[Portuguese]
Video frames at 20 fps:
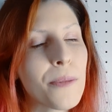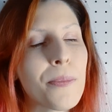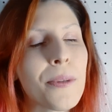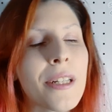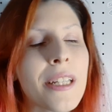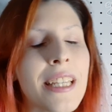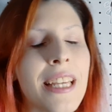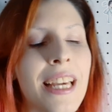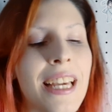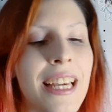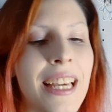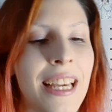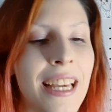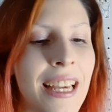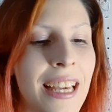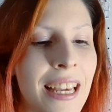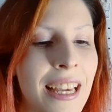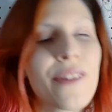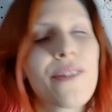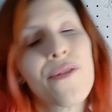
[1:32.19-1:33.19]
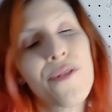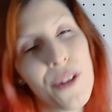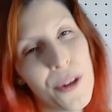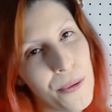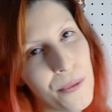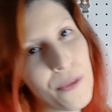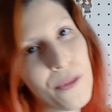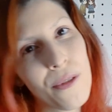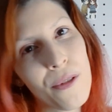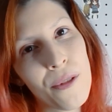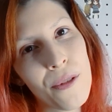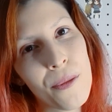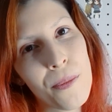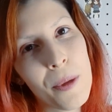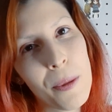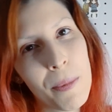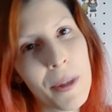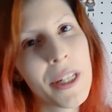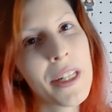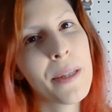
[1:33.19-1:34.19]
porque foi o,
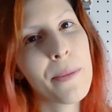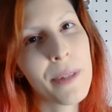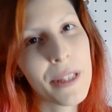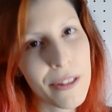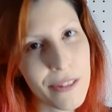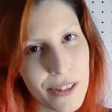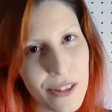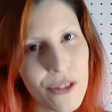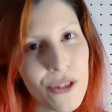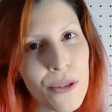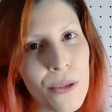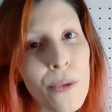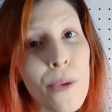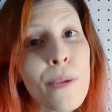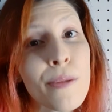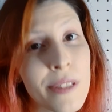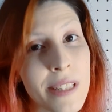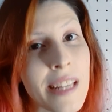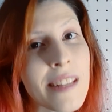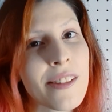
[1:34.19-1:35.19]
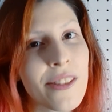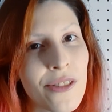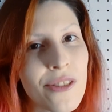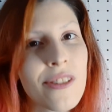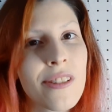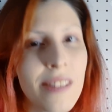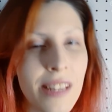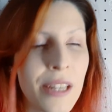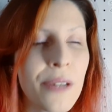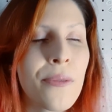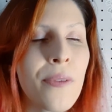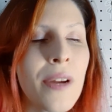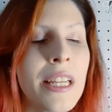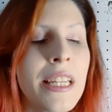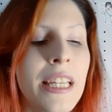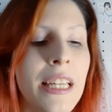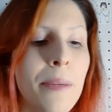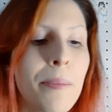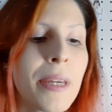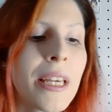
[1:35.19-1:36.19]
primeiro anime que eu assisti com consciência de ser um
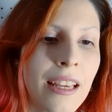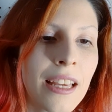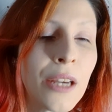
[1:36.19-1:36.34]
anime.